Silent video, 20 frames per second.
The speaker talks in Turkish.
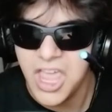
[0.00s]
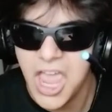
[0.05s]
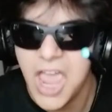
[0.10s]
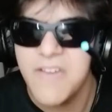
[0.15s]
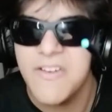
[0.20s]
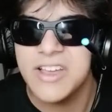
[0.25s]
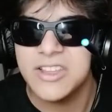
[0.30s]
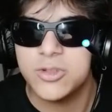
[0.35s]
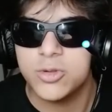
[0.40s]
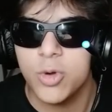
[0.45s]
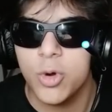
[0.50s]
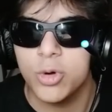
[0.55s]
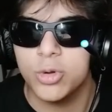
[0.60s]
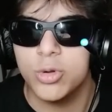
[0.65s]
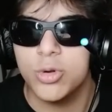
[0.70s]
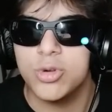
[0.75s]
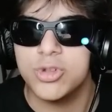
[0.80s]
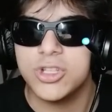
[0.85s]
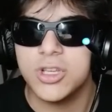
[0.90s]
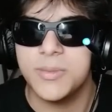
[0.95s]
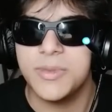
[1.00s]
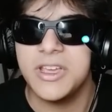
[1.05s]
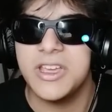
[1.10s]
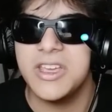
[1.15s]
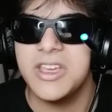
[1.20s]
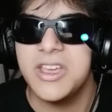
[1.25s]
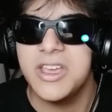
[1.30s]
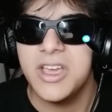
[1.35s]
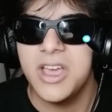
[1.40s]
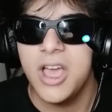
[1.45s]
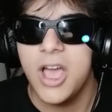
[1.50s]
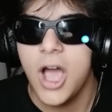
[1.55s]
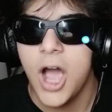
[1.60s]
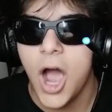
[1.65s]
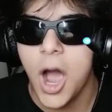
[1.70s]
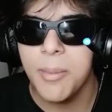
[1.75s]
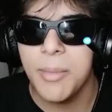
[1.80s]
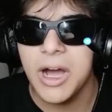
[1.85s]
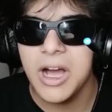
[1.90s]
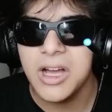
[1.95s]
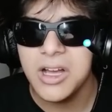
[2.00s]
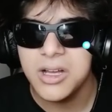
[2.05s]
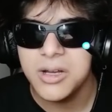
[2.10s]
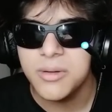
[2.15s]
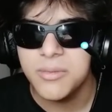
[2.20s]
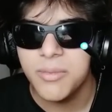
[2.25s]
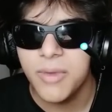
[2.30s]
Evet gördüğünüz gibi ama